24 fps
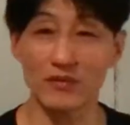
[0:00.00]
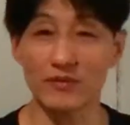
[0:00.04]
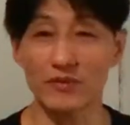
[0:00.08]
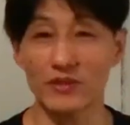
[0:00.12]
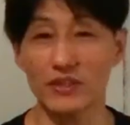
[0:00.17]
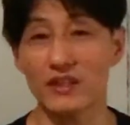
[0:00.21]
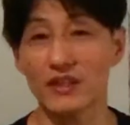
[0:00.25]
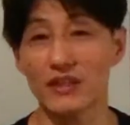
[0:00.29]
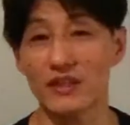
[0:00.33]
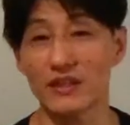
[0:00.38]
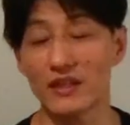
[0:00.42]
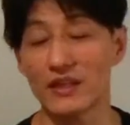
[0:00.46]
ても
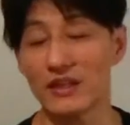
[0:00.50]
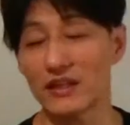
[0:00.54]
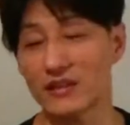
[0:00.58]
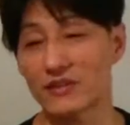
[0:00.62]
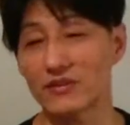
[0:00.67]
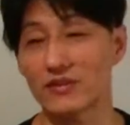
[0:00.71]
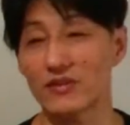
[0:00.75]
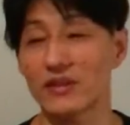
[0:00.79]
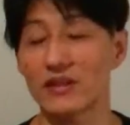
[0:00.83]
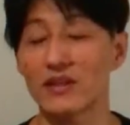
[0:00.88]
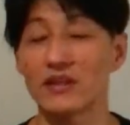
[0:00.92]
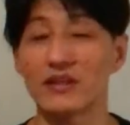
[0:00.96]
いいかな
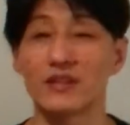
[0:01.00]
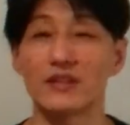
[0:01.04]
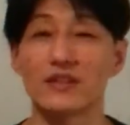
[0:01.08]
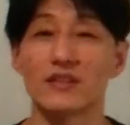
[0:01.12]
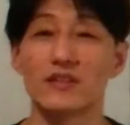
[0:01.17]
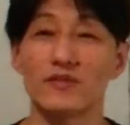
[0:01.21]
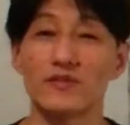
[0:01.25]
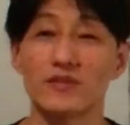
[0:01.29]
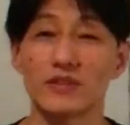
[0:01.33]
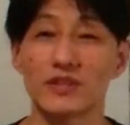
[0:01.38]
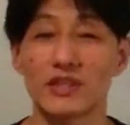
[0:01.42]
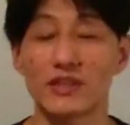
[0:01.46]
とか
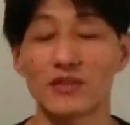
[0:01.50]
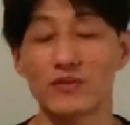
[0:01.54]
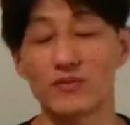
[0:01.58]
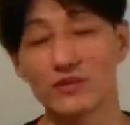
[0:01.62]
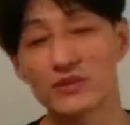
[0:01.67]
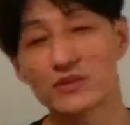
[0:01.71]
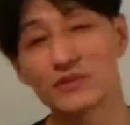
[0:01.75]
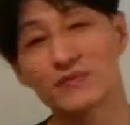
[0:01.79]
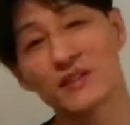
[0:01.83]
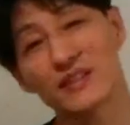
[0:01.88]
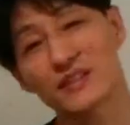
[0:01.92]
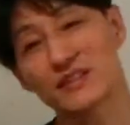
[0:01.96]
思ったり
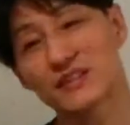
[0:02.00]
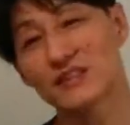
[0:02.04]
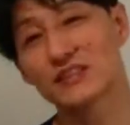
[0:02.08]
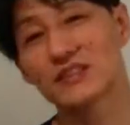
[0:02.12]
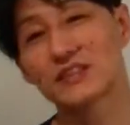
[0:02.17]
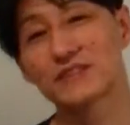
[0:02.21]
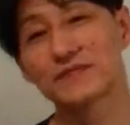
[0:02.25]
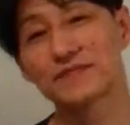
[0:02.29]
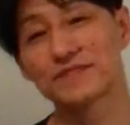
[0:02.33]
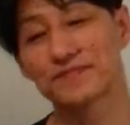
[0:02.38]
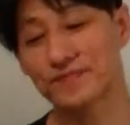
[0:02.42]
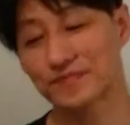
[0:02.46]
もしま
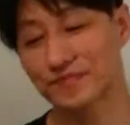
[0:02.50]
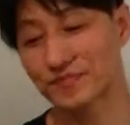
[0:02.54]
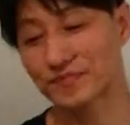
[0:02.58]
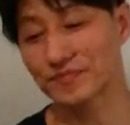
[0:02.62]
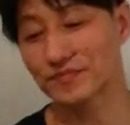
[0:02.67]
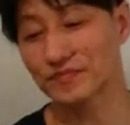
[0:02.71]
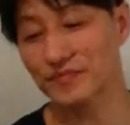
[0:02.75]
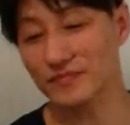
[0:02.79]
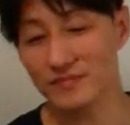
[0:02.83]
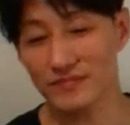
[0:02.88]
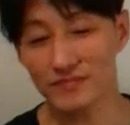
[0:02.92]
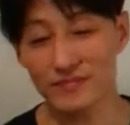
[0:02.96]
す。
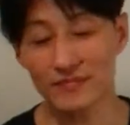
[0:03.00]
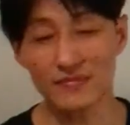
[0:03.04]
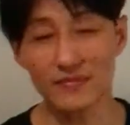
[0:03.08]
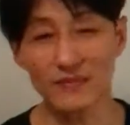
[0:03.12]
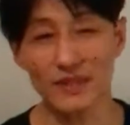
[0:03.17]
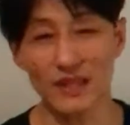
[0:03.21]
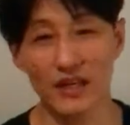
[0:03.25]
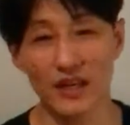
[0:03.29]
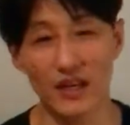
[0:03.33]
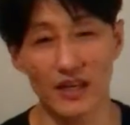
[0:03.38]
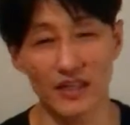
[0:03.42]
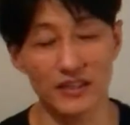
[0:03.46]

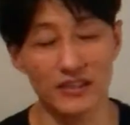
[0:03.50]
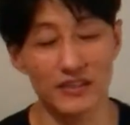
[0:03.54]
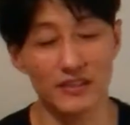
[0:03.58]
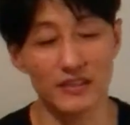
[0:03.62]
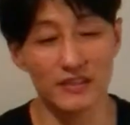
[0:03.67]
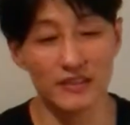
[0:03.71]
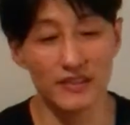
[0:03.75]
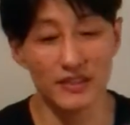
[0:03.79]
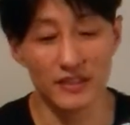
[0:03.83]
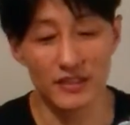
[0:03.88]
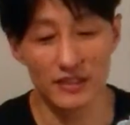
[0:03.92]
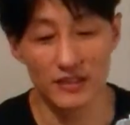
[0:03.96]
はい、
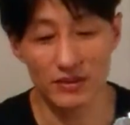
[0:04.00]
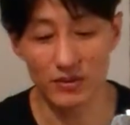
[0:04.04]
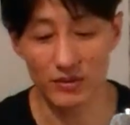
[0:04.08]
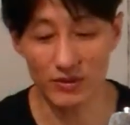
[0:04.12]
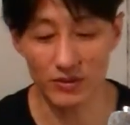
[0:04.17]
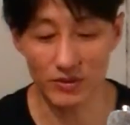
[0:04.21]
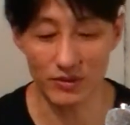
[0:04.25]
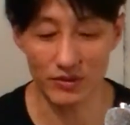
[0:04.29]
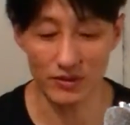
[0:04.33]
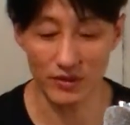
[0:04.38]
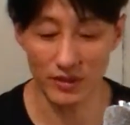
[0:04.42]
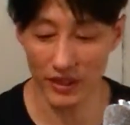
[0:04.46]
という
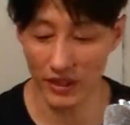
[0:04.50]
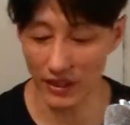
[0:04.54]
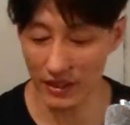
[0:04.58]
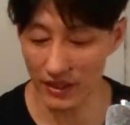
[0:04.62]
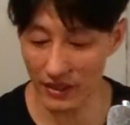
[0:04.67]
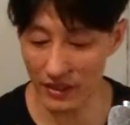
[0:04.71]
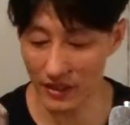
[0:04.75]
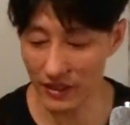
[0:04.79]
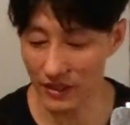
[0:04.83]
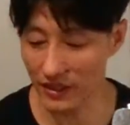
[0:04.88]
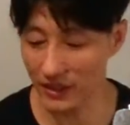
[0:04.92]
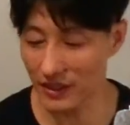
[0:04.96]
こと
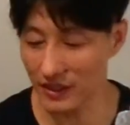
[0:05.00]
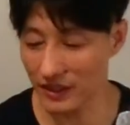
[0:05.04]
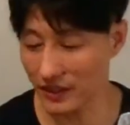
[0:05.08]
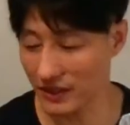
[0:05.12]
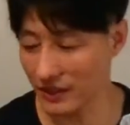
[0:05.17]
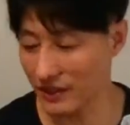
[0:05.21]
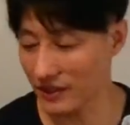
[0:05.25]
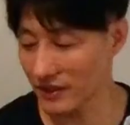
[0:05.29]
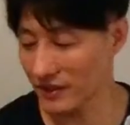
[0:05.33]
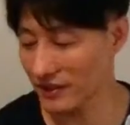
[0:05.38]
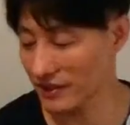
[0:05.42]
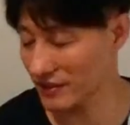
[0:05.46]
で、
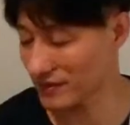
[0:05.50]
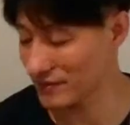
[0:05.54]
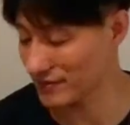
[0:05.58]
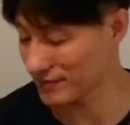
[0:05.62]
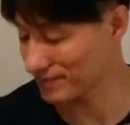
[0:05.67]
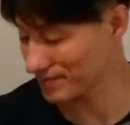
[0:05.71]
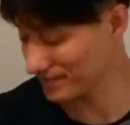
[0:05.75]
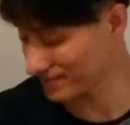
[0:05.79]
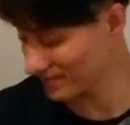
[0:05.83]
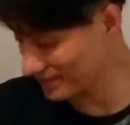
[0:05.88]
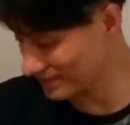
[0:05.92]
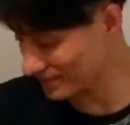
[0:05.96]

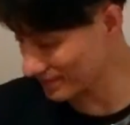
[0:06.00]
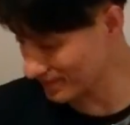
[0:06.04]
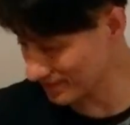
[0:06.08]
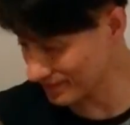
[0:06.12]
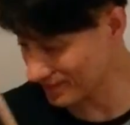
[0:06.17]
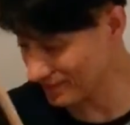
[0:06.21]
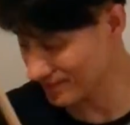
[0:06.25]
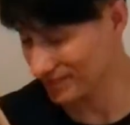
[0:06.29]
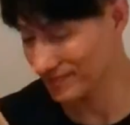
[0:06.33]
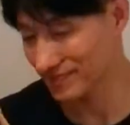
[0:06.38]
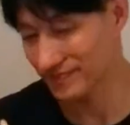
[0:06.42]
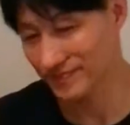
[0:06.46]

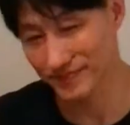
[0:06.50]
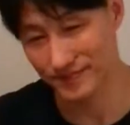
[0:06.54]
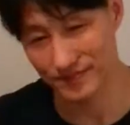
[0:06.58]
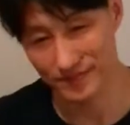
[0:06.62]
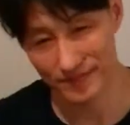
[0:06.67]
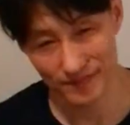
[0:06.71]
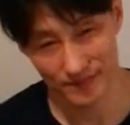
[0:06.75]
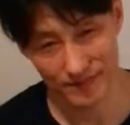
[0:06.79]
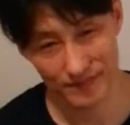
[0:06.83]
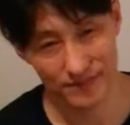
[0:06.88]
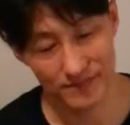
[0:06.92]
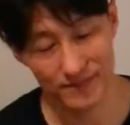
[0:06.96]

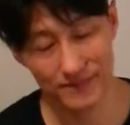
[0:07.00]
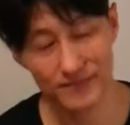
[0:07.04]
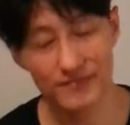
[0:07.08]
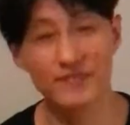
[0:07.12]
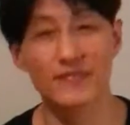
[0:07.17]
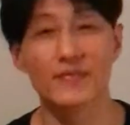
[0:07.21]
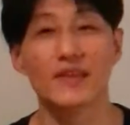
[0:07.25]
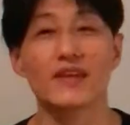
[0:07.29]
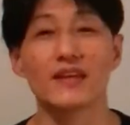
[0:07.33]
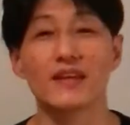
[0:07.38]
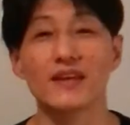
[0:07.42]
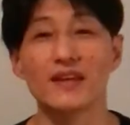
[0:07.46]
えー、
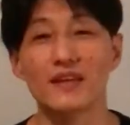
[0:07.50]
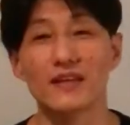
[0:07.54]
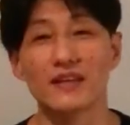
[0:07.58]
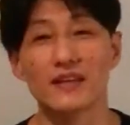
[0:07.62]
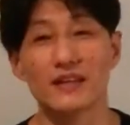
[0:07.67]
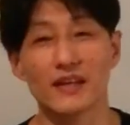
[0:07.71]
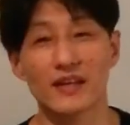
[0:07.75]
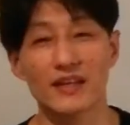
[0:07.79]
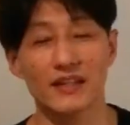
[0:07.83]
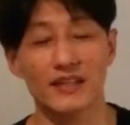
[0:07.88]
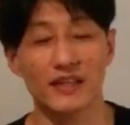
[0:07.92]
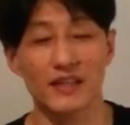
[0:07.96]

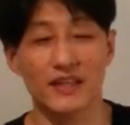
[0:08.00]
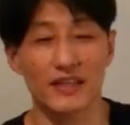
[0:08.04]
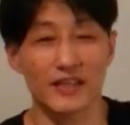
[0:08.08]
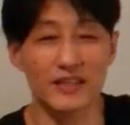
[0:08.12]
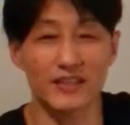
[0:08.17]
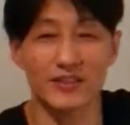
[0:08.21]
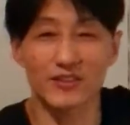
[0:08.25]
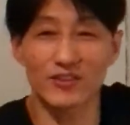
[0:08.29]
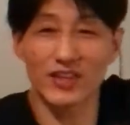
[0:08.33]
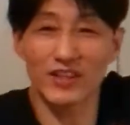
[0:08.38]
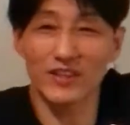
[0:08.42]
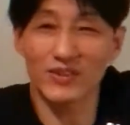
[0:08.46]
はい、
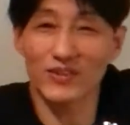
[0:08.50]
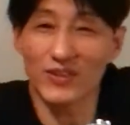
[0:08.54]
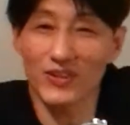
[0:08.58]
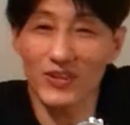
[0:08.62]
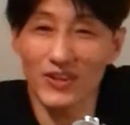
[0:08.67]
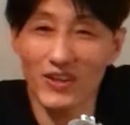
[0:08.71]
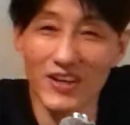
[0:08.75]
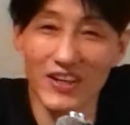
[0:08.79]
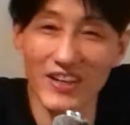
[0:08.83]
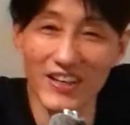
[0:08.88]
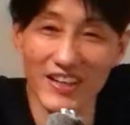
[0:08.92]
レドラの